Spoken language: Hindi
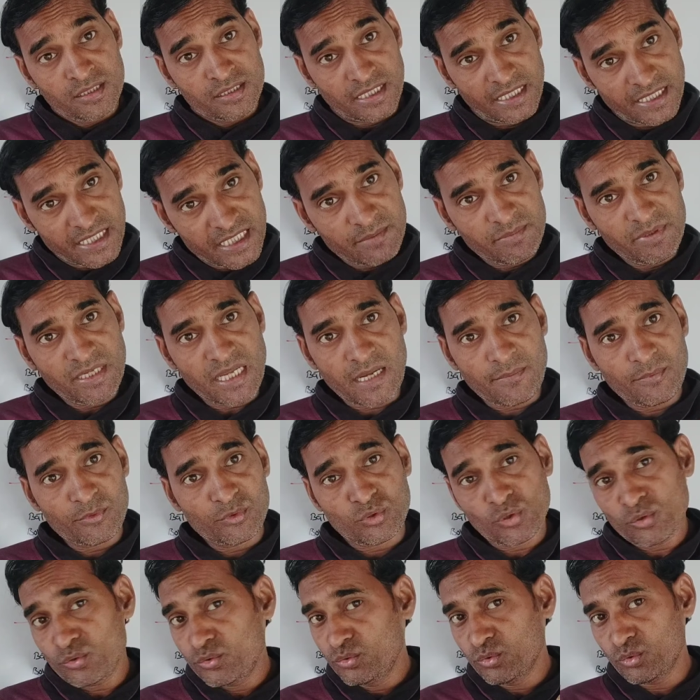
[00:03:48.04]
कहीं भी आप
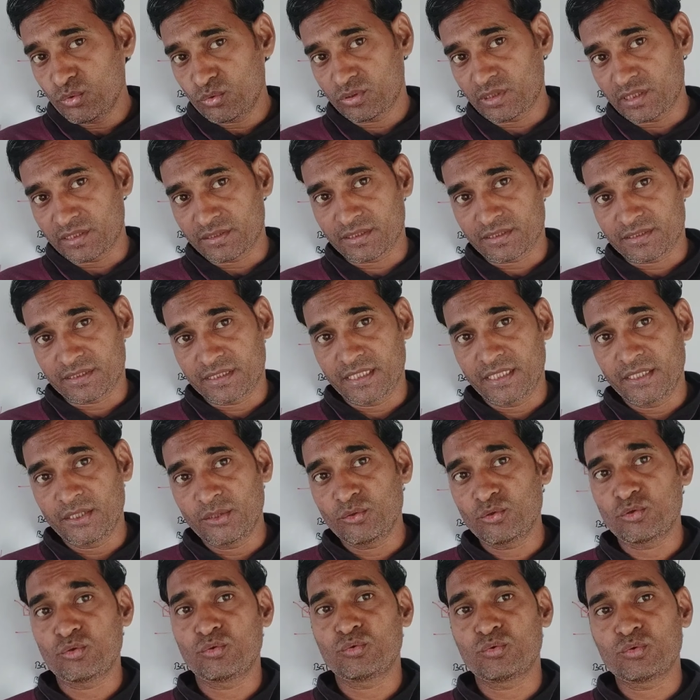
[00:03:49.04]
उनको यूज़ कर सकते हैं
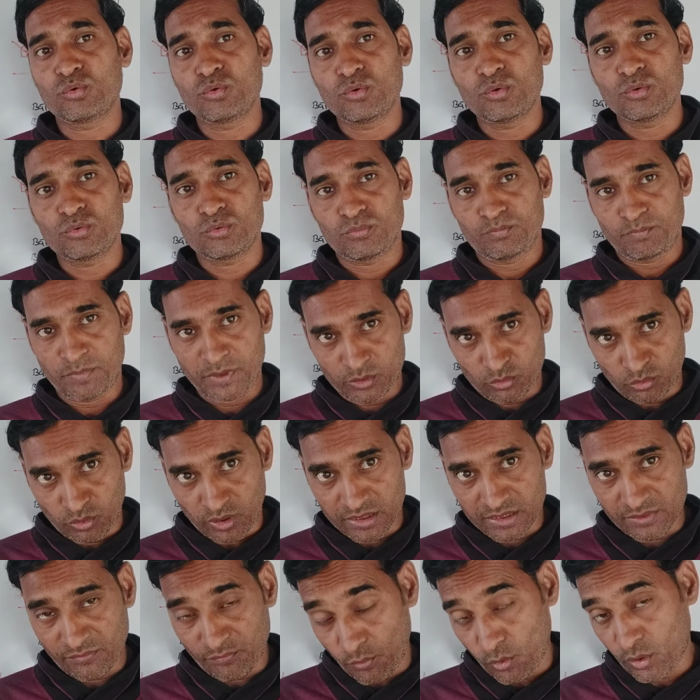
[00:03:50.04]
और उनको पे थोड़ा
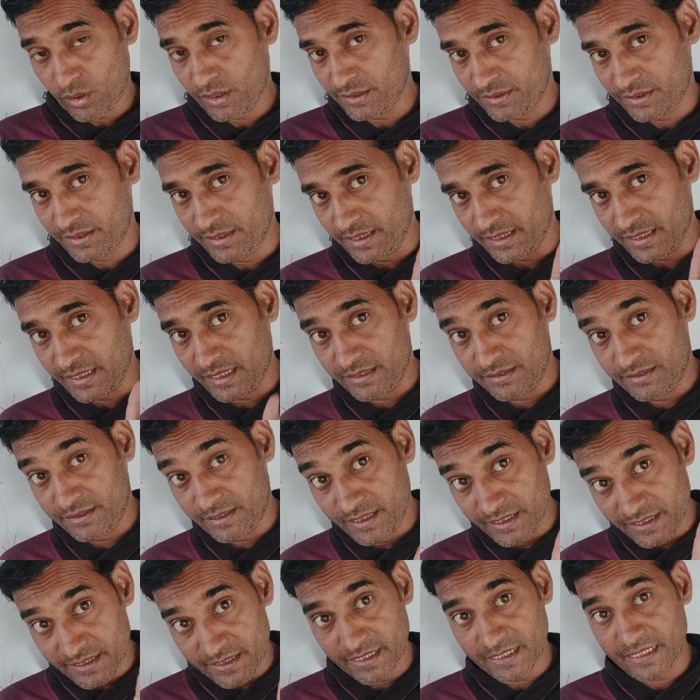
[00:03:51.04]
सा फोकस किएगा
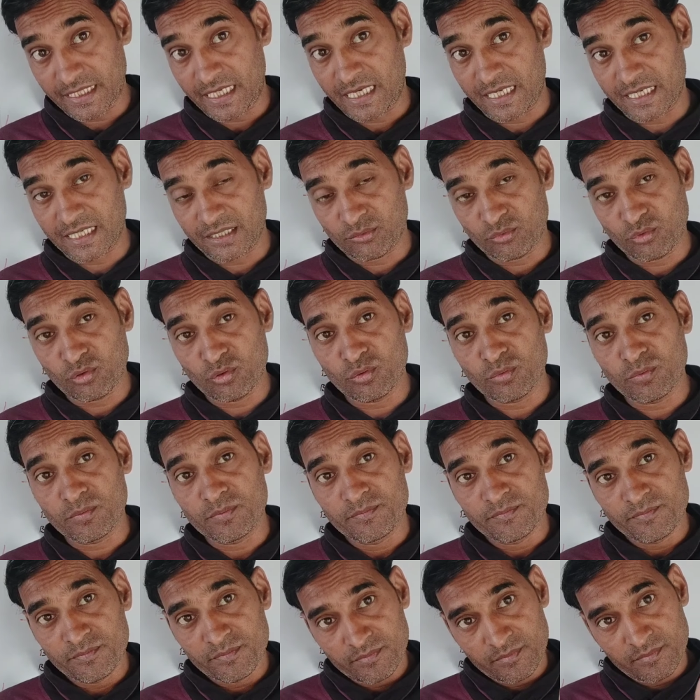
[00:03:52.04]
कीजिएगा अगर वो
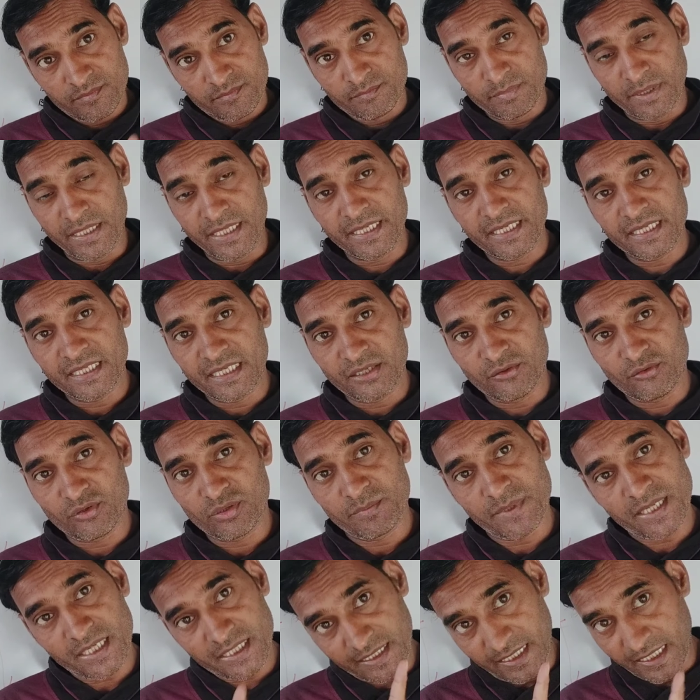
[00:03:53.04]
प्लेइंग लेवल
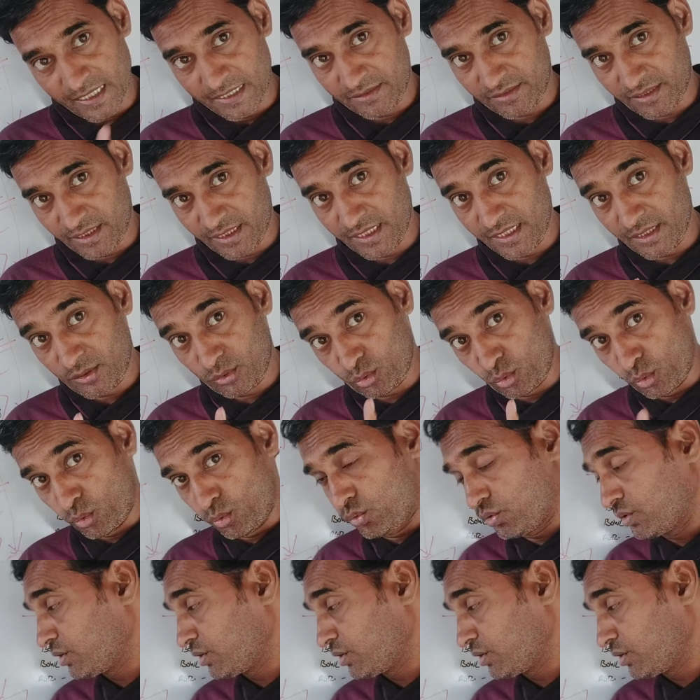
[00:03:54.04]
में खेलते हैं तो